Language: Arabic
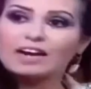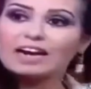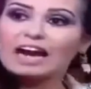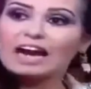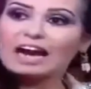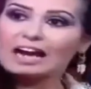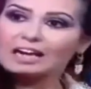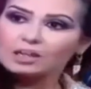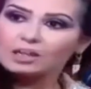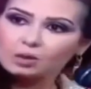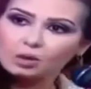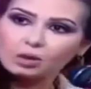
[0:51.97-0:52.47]
انا
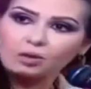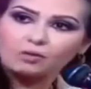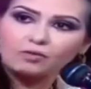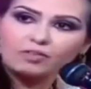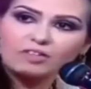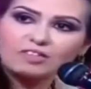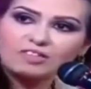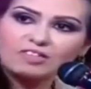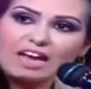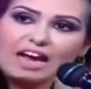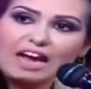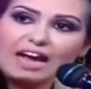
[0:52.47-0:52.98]
اخي الكل في
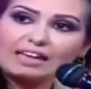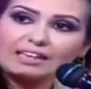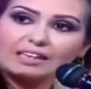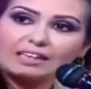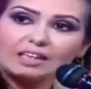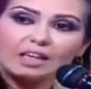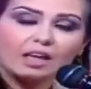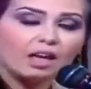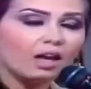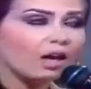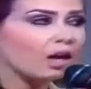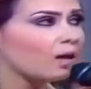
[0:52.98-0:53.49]
الصحن
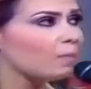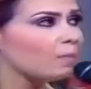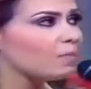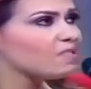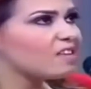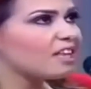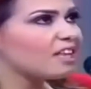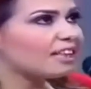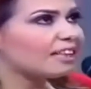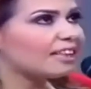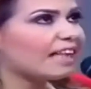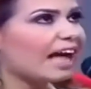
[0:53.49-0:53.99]

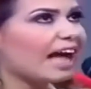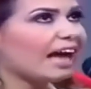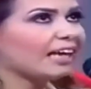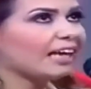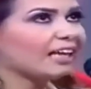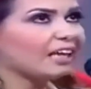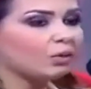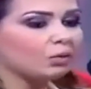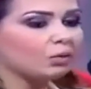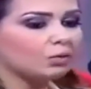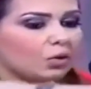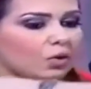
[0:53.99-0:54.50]
مازلت
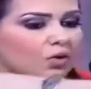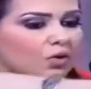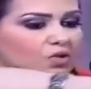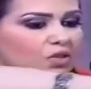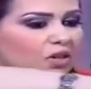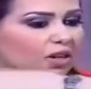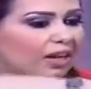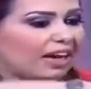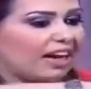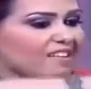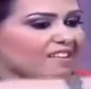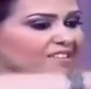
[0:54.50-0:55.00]
نحكي
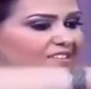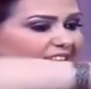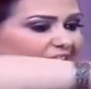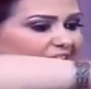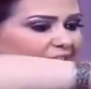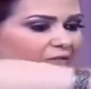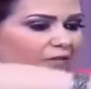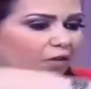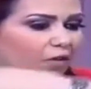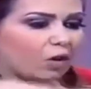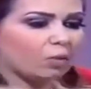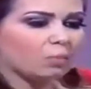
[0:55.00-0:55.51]
ونغزر
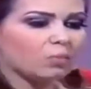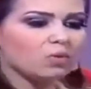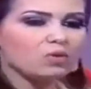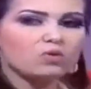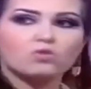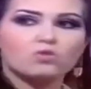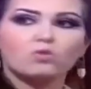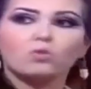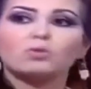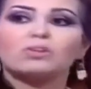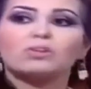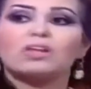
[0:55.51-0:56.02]

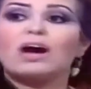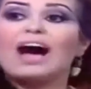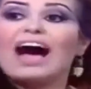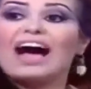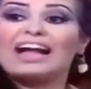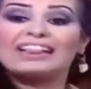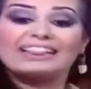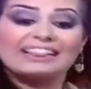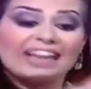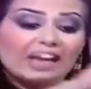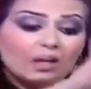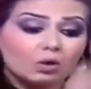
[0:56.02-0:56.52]

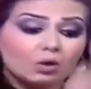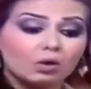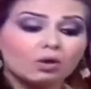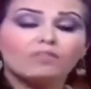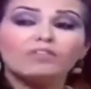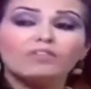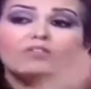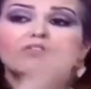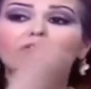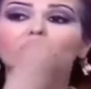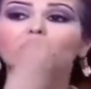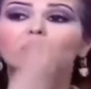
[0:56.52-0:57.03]
حتى الكل
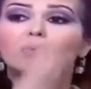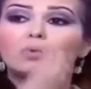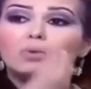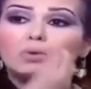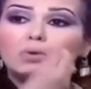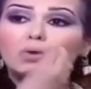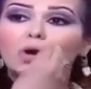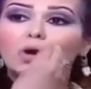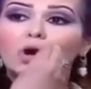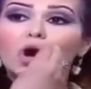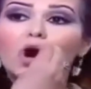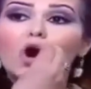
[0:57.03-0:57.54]
في فمه
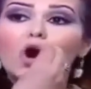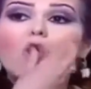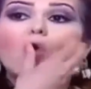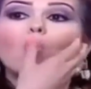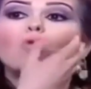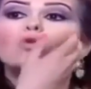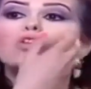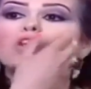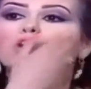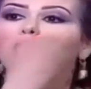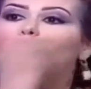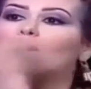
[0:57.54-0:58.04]

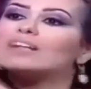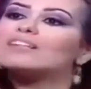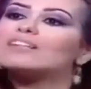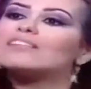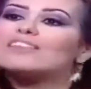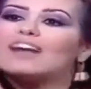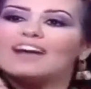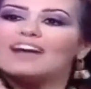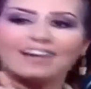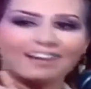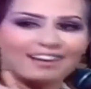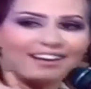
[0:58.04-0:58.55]

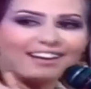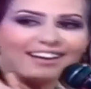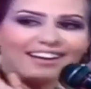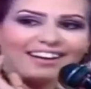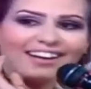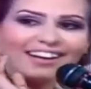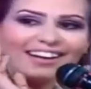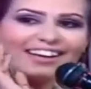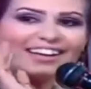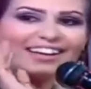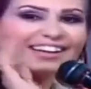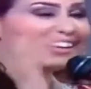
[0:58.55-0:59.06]

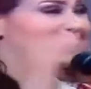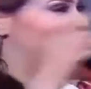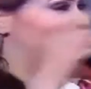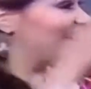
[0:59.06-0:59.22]
شكون حتى